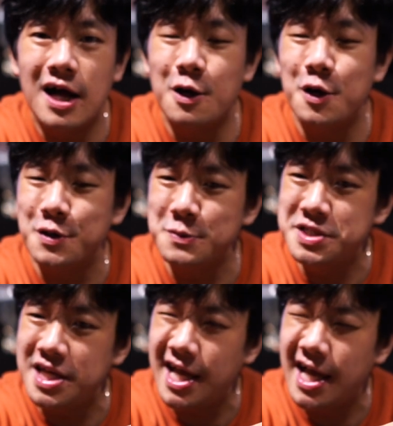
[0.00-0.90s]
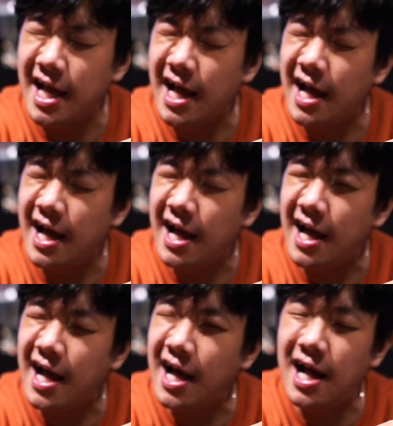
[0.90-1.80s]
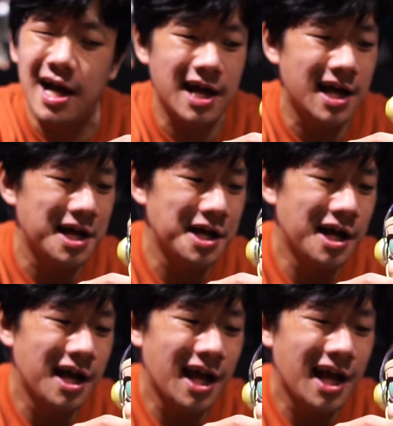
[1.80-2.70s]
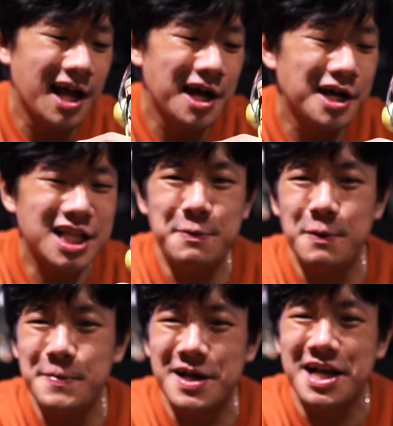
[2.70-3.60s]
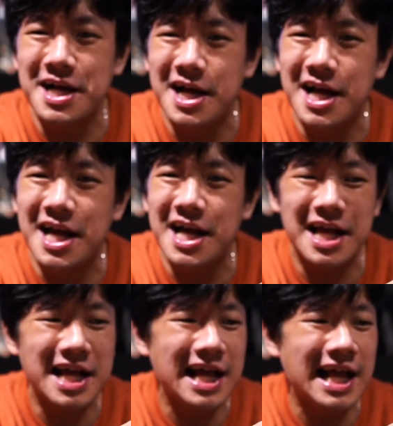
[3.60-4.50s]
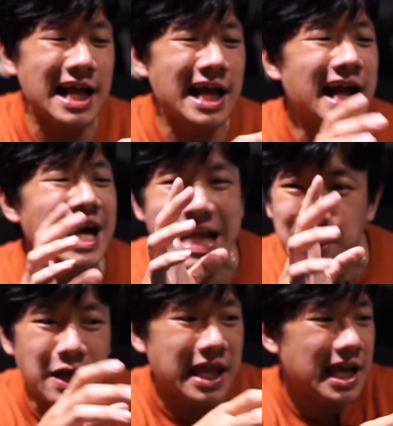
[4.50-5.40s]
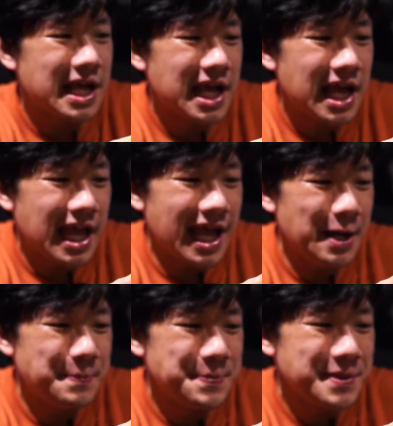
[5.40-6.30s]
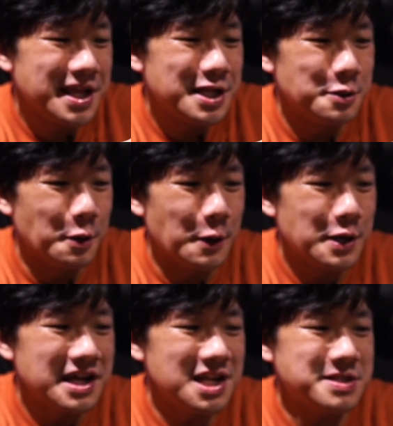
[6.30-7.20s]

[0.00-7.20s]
agak horor bunyinya ya. Ah. Tapi memang nggak letoy ya. Tuh, ini